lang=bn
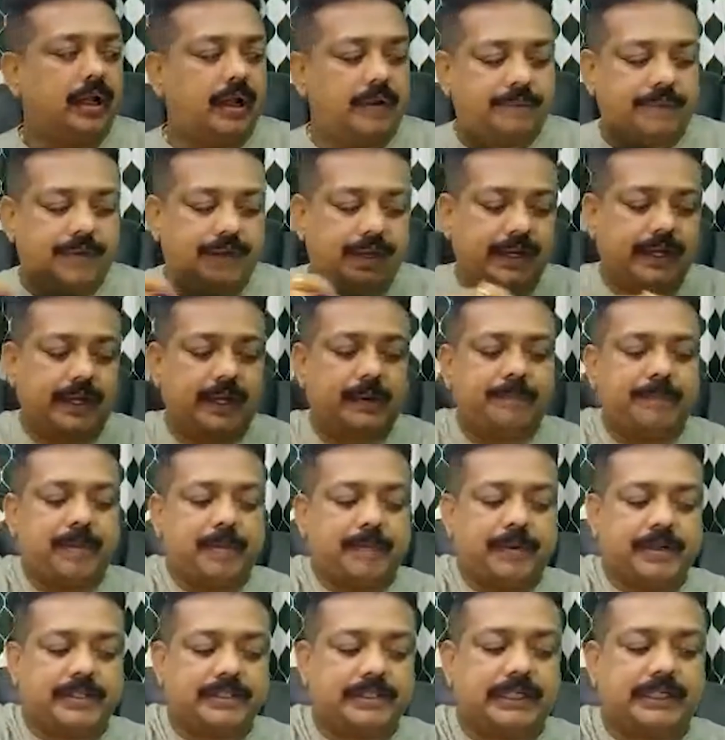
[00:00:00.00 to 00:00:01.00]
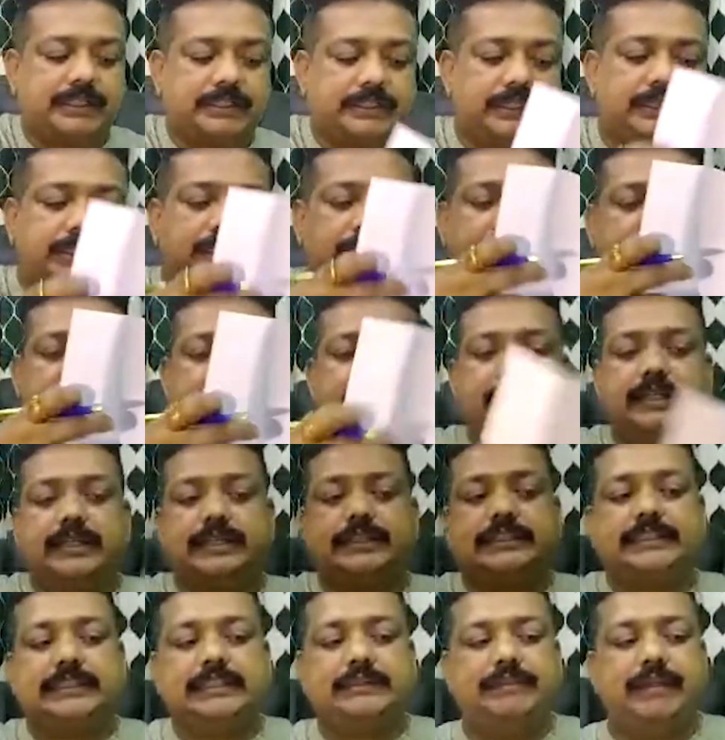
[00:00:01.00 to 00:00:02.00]
আপনার এখানে পেপারস দেখেছেন
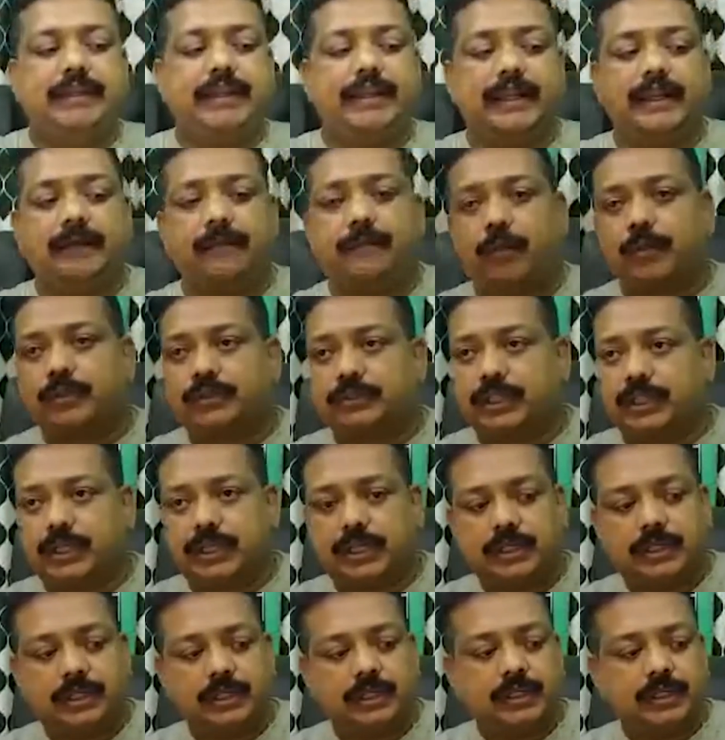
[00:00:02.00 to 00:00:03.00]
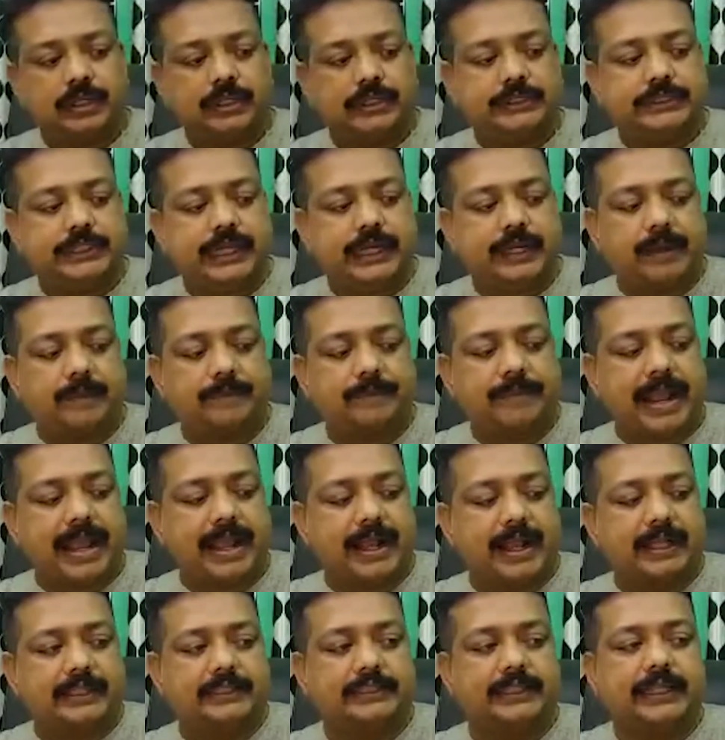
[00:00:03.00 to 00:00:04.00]
এই সিমেন্টের বস্তা যে একটা
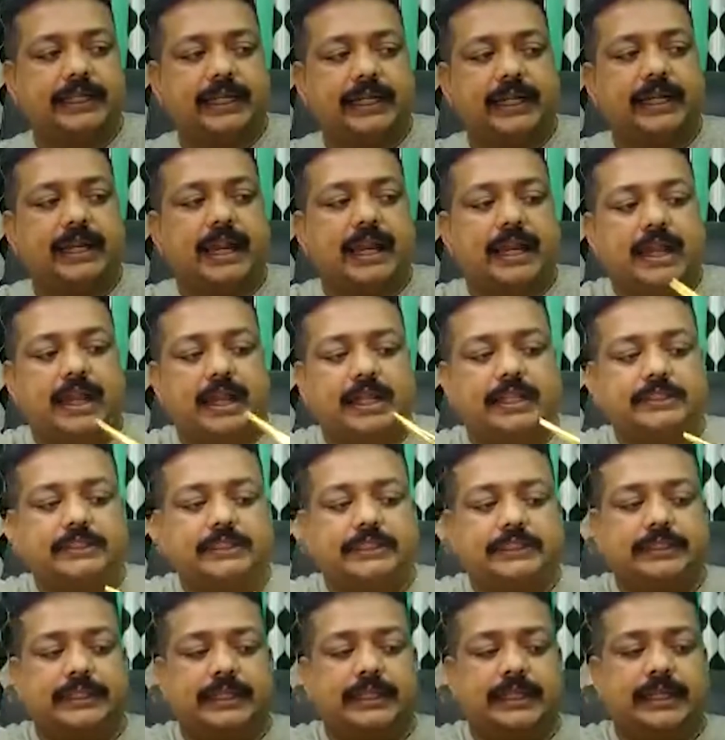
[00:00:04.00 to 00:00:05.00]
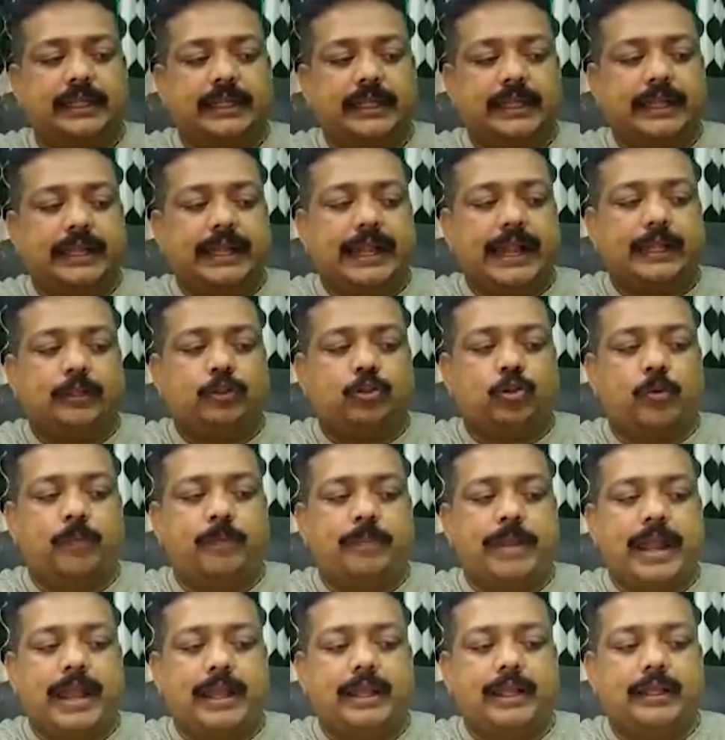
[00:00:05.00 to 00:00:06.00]
ব্যাগ আছে এখানে লেখা আছে যে এত
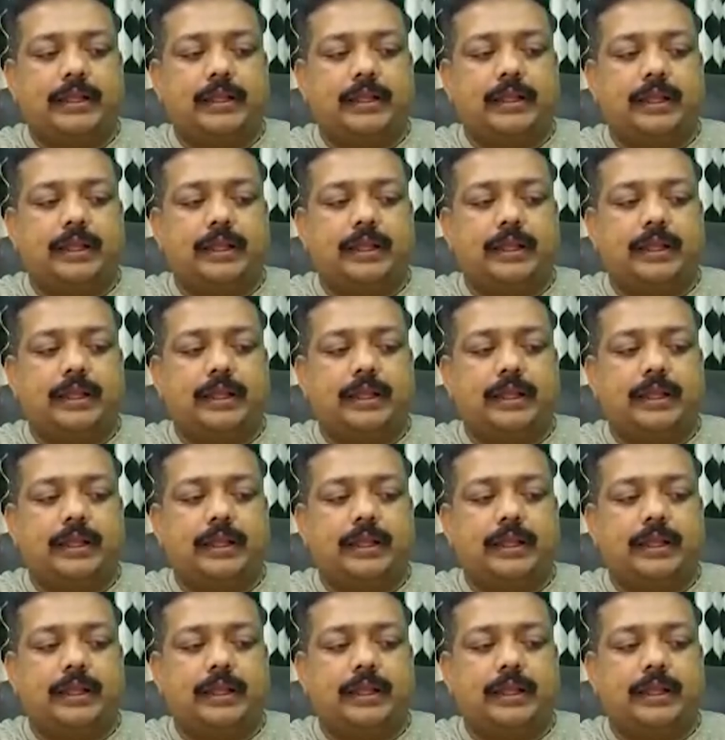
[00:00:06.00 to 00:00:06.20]
ব্যাগ